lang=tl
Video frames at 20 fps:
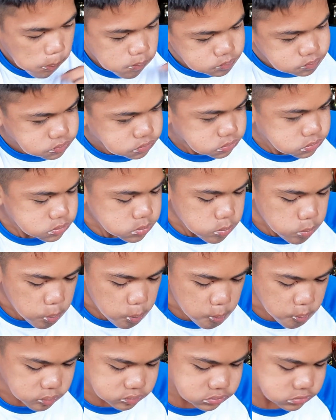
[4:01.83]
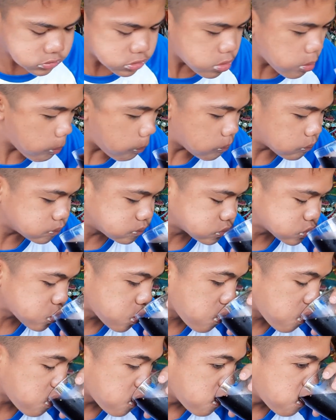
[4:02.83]
Uh, ah, main branch is nasa
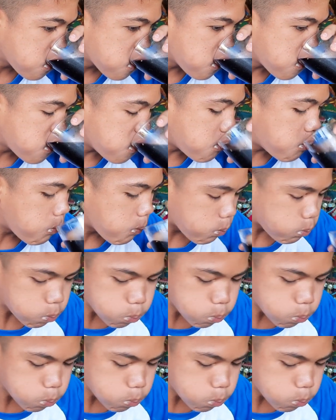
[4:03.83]
Nabalian.